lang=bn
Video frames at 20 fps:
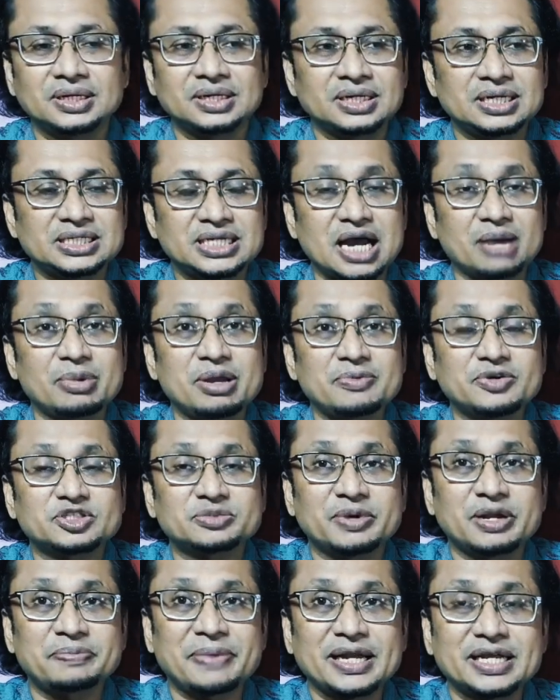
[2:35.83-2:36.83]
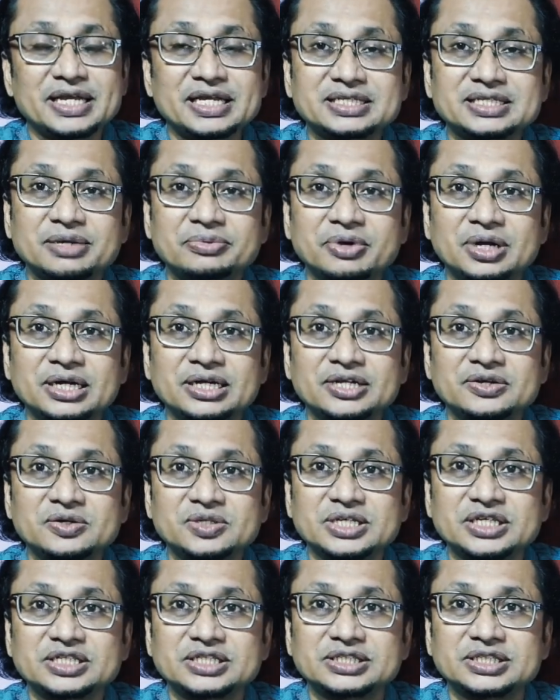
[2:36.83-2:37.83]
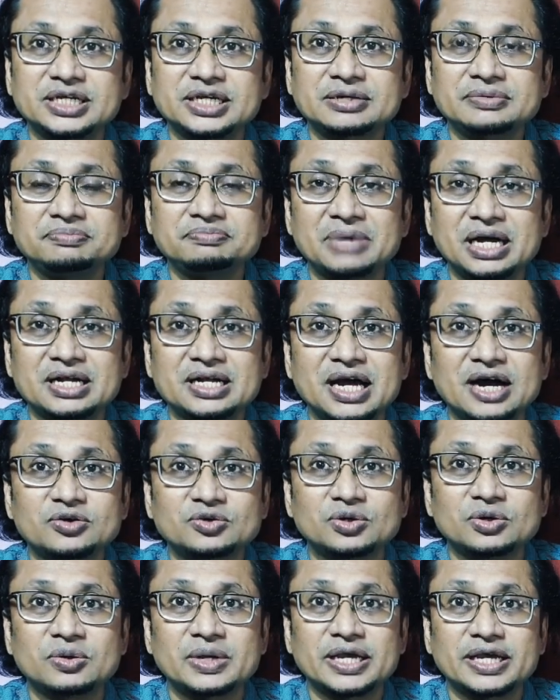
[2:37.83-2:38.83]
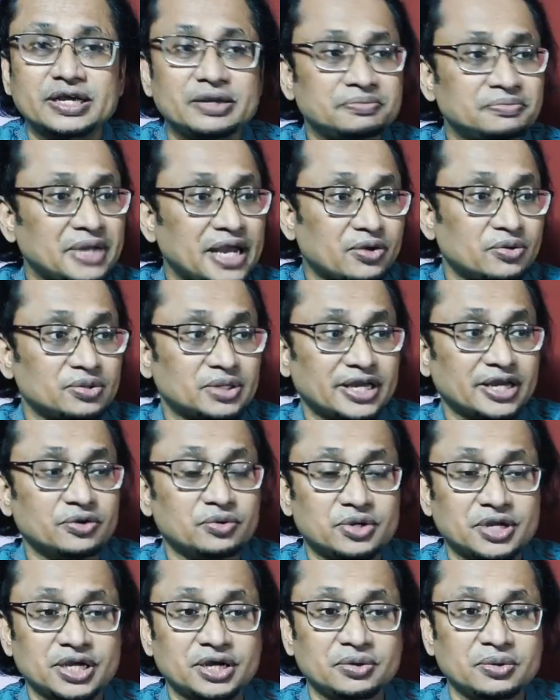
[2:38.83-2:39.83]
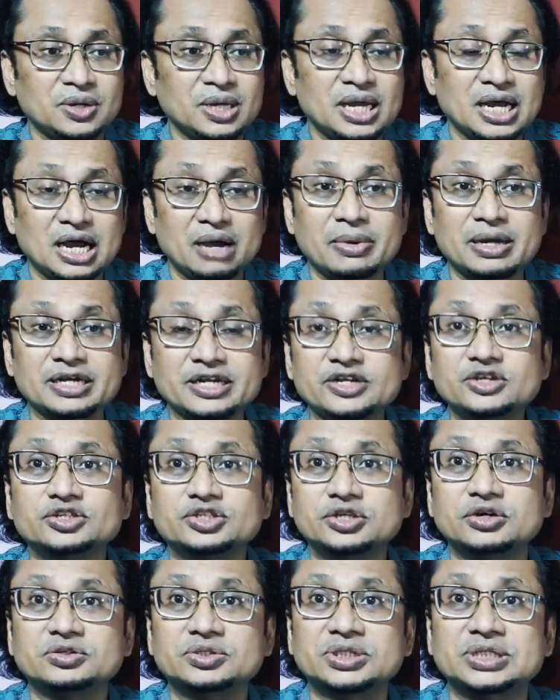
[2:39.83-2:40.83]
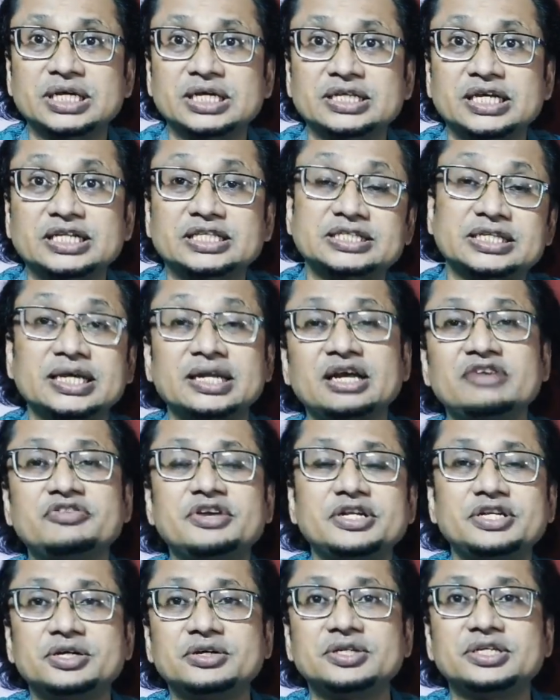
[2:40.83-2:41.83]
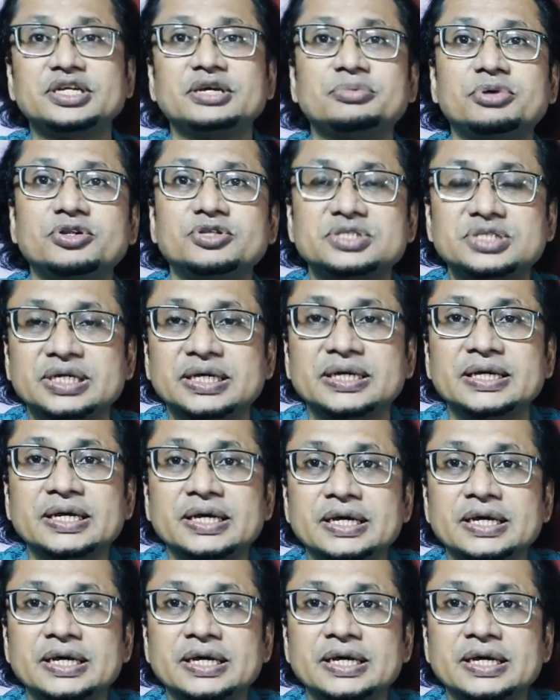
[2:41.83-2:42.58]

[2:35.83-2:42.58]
শামীম ওসমান পালিয়েছে বলে নিউজ এসছে বাংলা আউটলুকে এখন কেউ কেউ আবার নিউজ করছে তার ছেলে ভিডিও দিয়ে বলছে